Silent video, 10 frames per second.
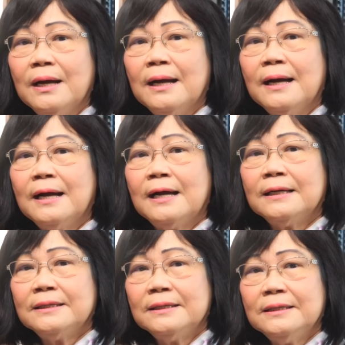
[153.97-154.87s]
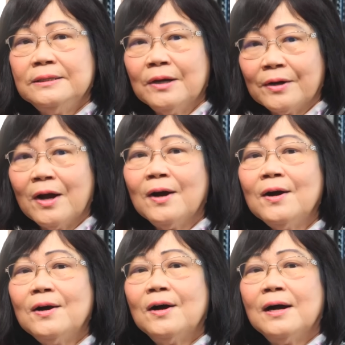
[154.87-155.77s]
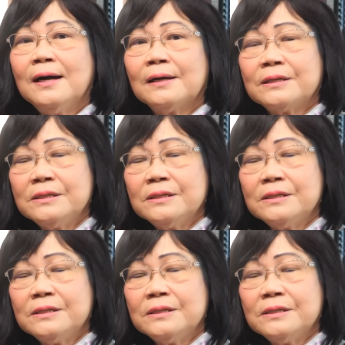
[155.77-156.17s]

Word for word: À, do đó à,